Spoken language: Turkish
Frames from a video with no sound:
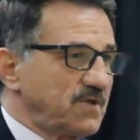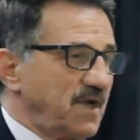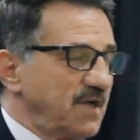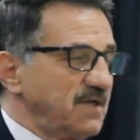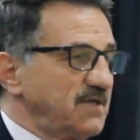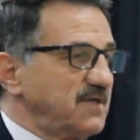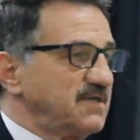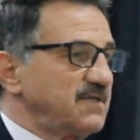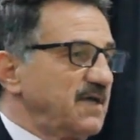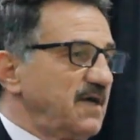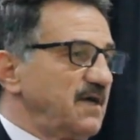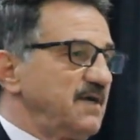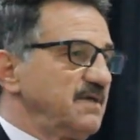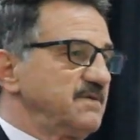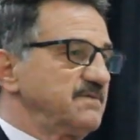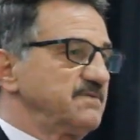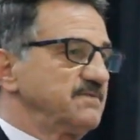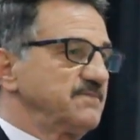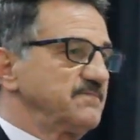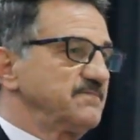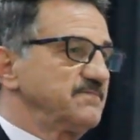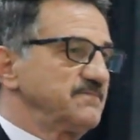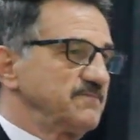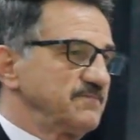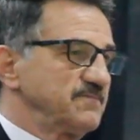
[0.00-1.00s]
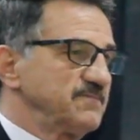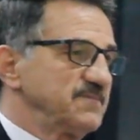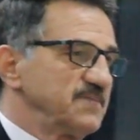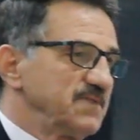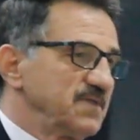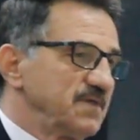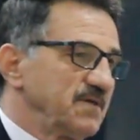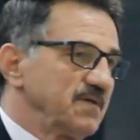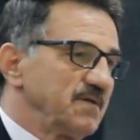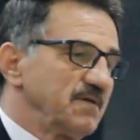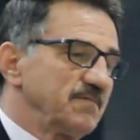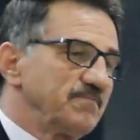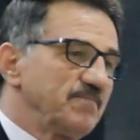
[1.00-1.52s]
tanır da
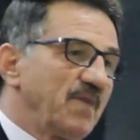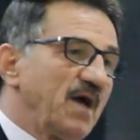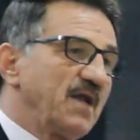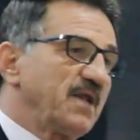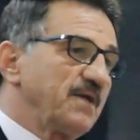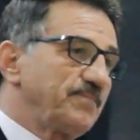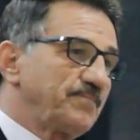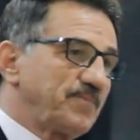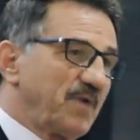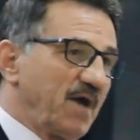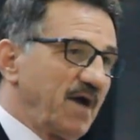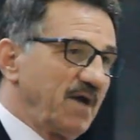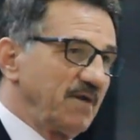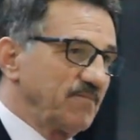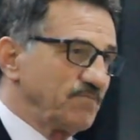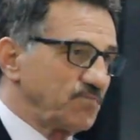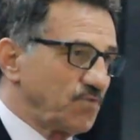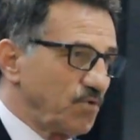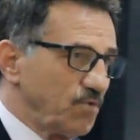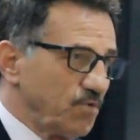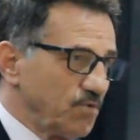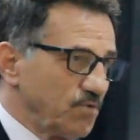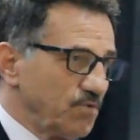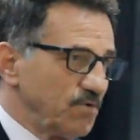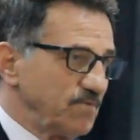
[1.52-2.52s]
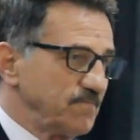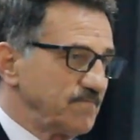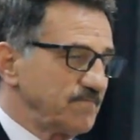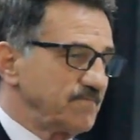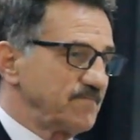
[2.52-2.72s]
ben İbrahim Doğu.